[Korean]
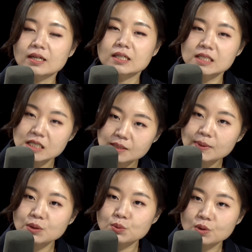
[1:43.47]
네.
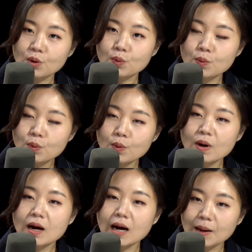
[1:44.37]
치매도 그렇고
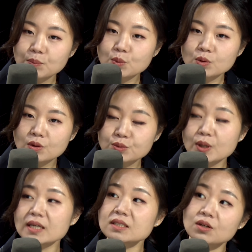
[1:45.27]
암도 그렇고
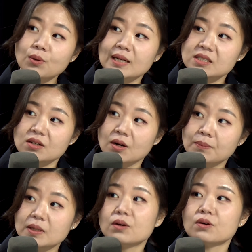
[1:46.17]
퇴행성 관절염
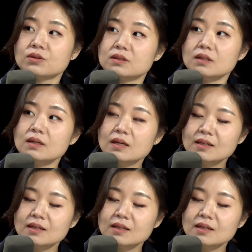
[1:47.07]
이런 것들